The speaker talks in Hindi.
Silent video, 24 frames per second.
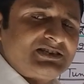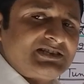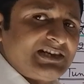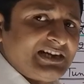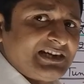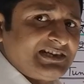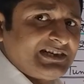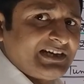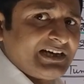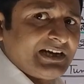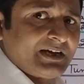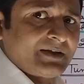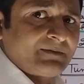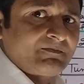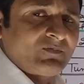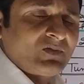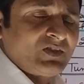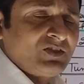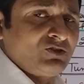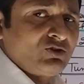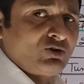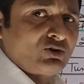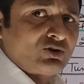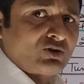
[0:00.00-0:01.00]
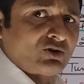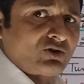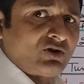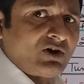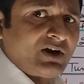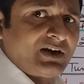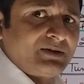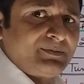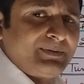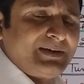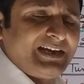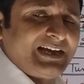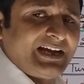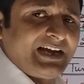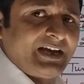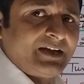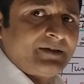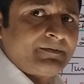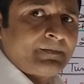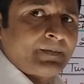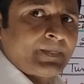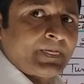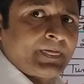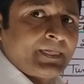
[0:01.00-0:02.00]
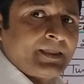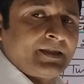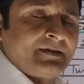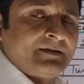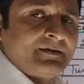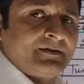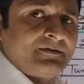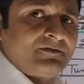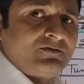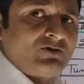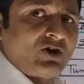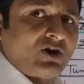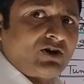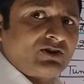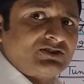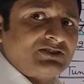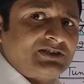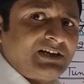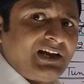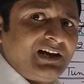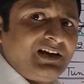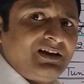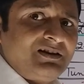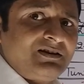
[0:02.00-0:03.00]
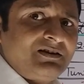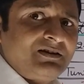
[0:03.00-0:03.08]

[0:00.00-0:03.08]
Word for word: स्टेज है नोटोकॉर्ड भी है डोर्सल